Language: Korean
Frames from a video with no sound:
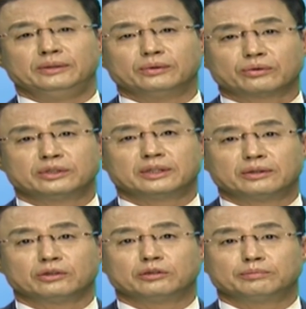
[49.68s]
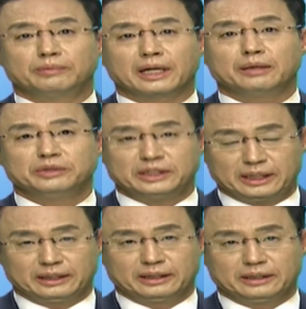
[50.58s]
유권자 등록 마감
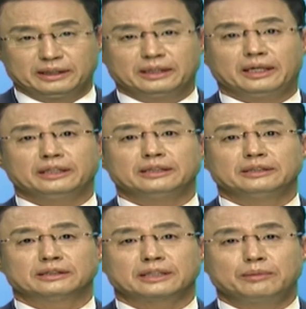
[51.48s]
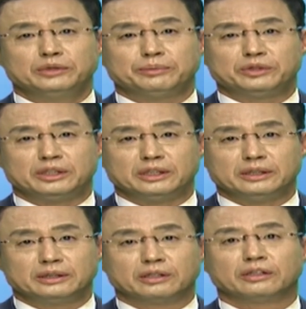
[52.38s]
시한 아직 37일
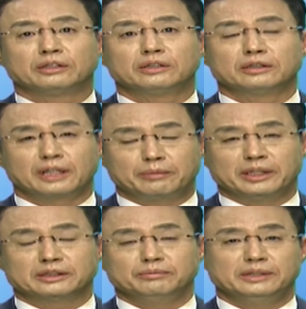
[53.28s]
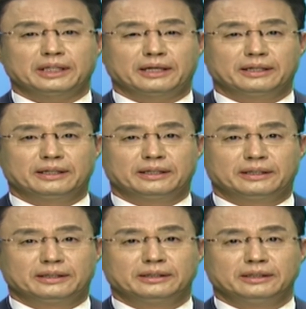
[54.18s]
더 남아있습니다.
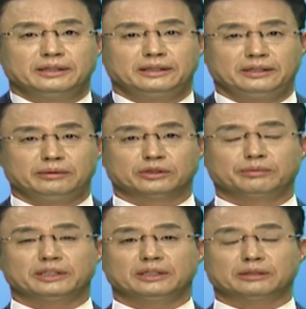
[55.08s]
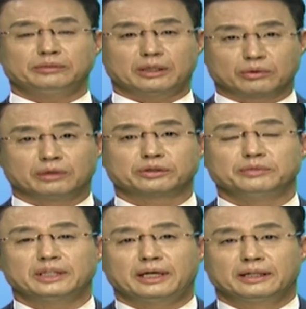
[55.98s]
이 뉴스 마치겠습니다.
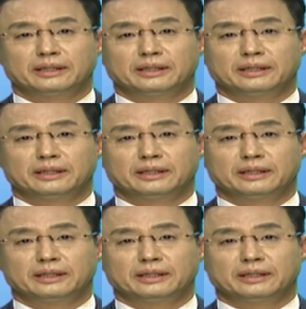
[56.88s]
고맙습니다.